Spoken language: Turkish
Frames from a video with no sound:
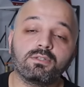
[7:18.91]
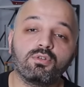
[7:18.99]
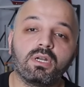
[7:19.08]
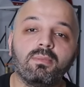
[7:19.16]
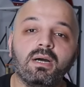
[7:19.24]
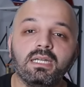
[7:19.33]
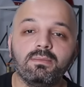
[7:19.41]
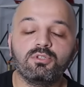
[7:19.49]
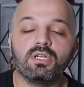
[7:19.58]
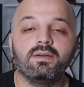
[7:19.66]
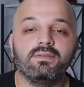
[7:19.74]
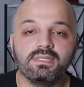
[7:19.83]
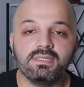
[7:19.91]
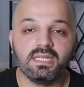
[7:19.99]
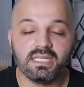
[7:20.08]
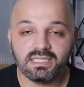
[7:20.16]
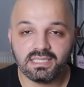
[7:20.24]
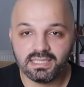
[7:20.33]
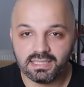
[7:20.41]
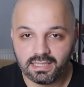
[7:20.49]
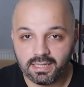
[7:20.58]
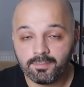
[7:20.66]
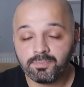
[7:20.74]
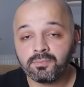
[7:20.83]
Sonra mali müşavirinizin
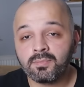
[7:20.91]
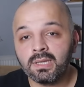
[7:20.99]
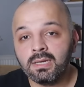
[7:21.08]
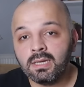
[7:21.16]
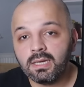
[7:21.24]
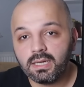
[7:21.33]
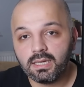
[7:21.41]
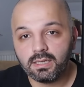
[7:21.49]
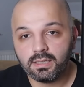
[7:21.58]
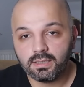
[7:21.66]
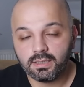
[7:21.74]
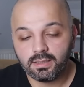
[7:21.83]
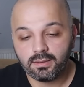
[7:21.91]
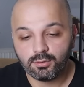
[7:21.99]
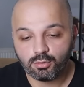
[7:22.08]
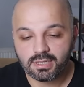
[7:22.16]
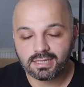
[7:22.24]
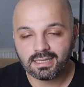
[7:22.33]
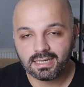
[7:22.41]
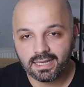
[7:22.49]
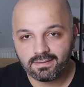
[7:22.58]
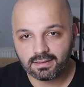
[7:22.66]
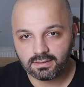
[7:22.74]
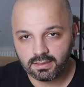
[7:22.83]
eşliğinde e, noterden
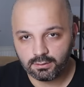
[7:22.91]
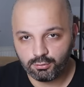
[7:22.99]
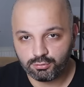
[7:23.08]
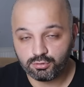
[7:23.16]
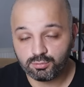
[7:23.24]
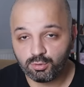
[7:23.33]
evraklar alıyorsunuz.